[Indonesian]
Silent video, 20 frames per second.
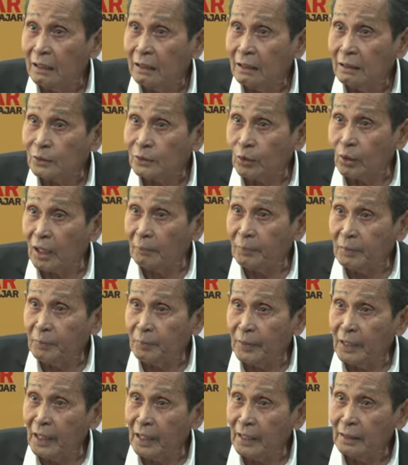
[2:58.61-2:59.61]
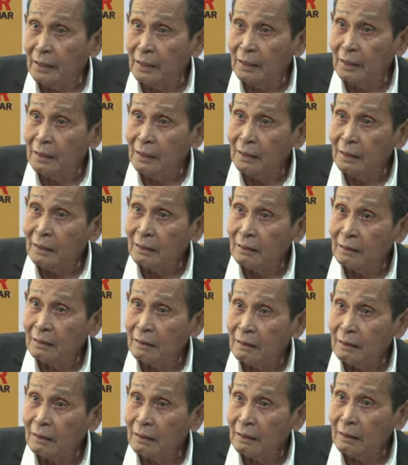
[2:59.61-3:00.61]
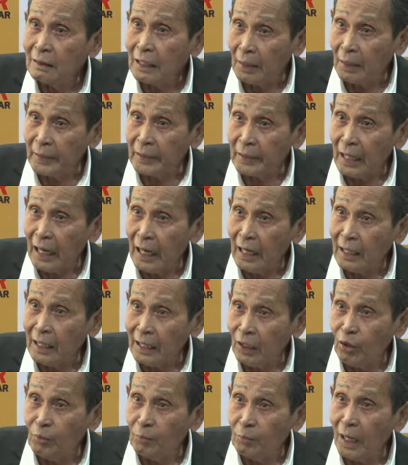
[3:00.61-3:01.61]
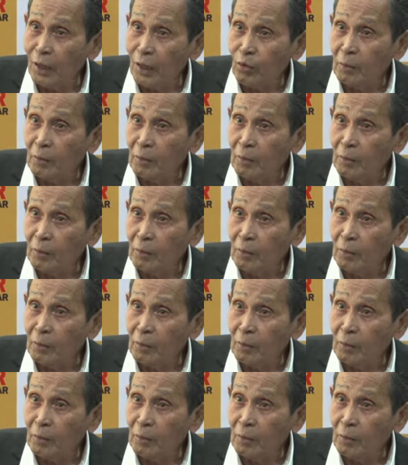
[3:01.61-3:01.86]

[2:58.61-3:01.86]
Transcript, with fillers: seorang pimpinan KPK kalau melakukan